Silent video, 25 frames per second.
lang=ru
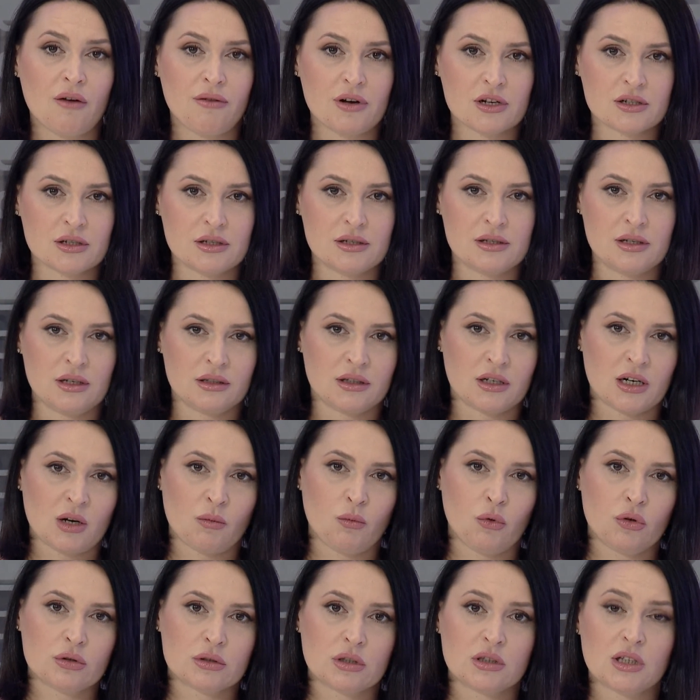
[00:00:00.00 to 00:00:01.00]
О важности этой
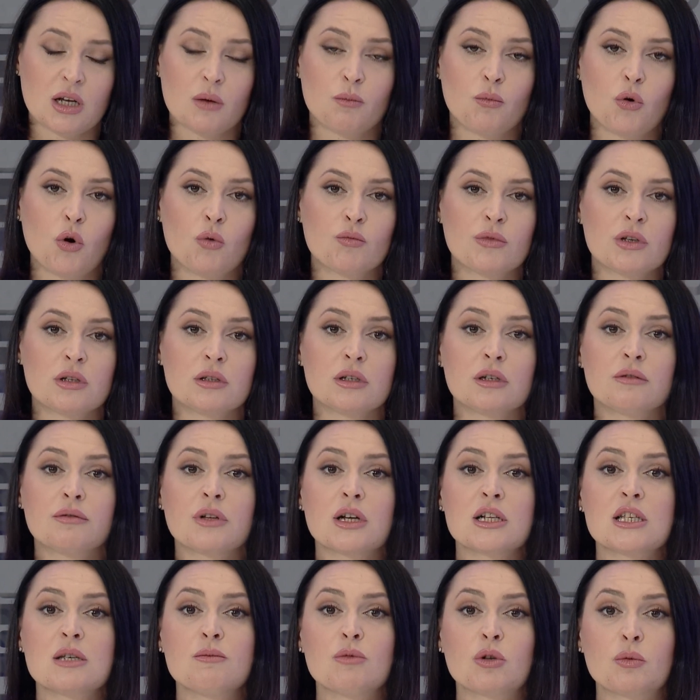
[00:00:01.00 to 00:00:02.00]
работы напомнил и
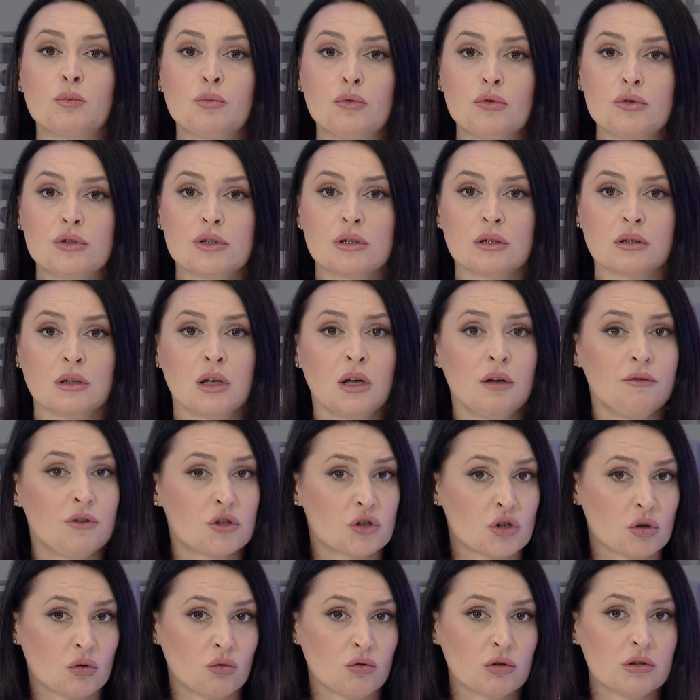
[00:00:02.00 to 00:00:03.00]
Владимир Путин в
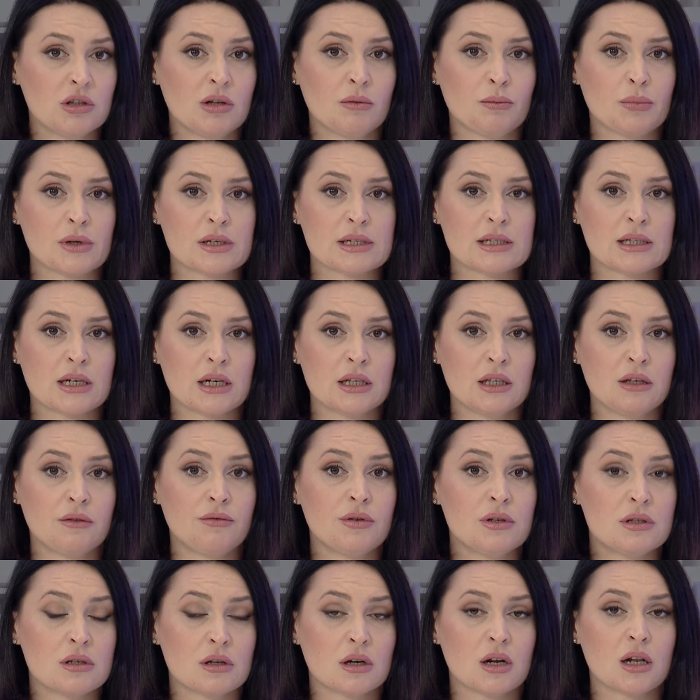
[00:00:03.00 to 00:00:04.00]
ежегодном
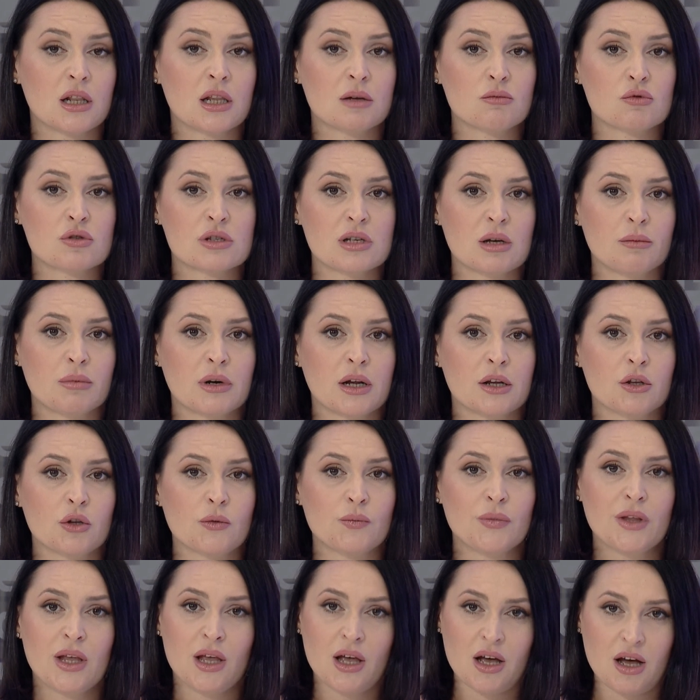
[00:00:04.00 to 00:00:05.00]
послании Федеральному
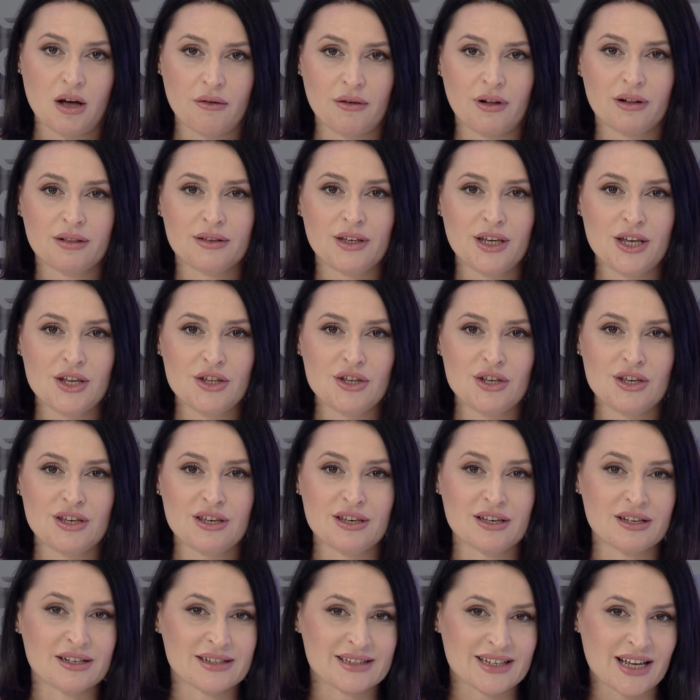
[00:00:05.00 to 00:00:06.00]
собранию. О
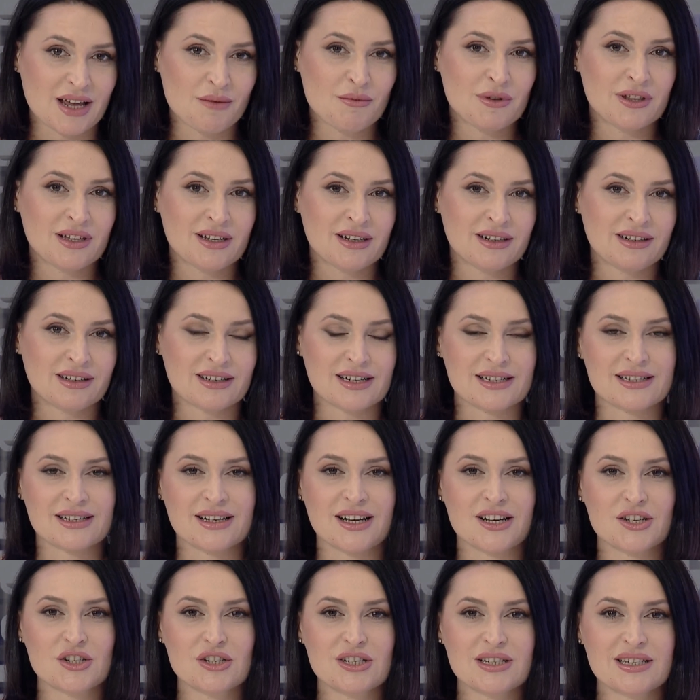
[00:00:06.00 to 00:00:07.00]
волнении и экзаменах
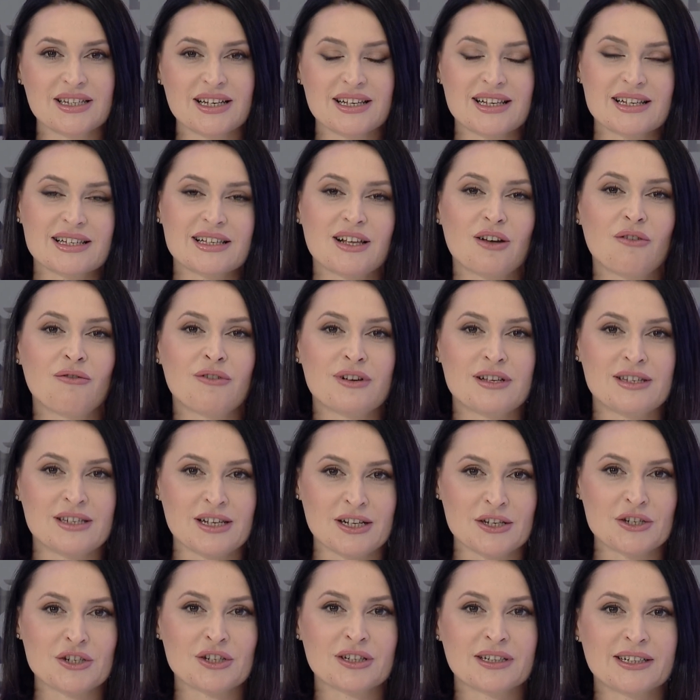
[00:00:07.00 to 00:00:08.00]
расскажет Станислав
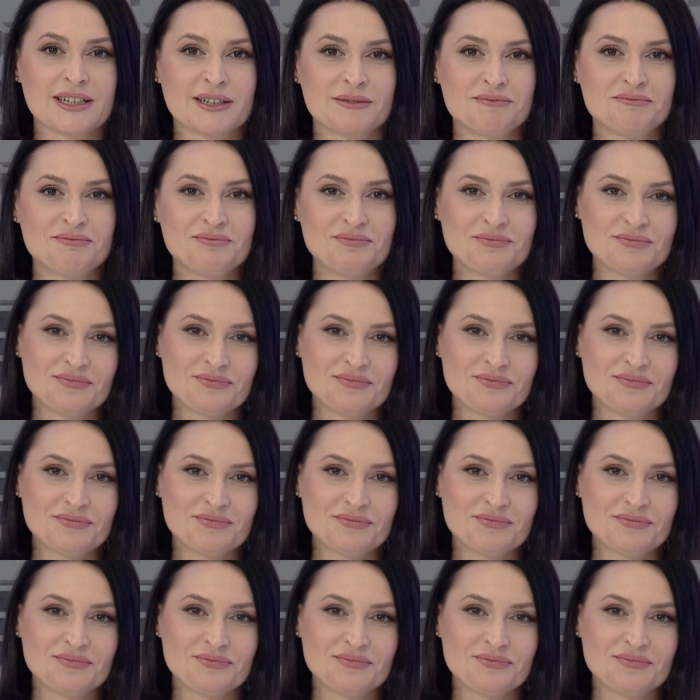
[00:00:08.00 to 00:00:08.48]
Васильченко.